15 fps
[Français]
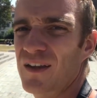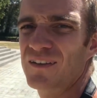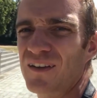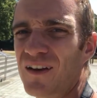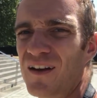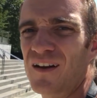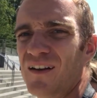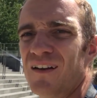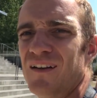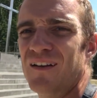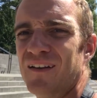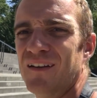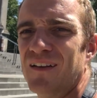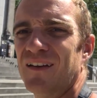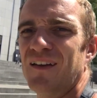cathédrale.
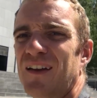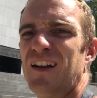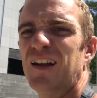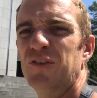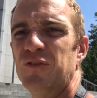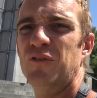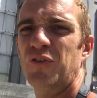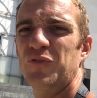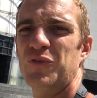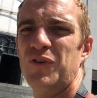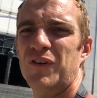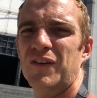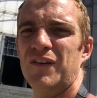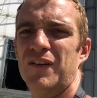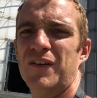Et la
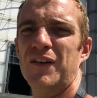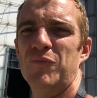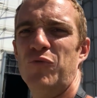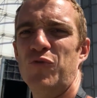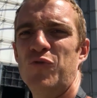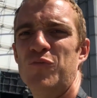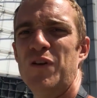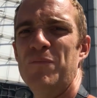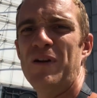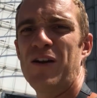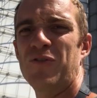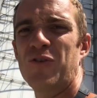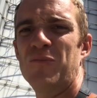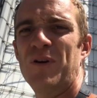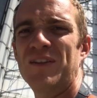devanture est beaucoup moins
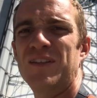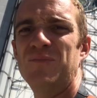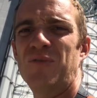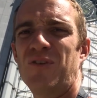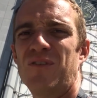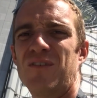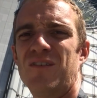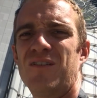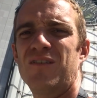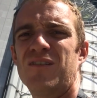belle que le bâtiment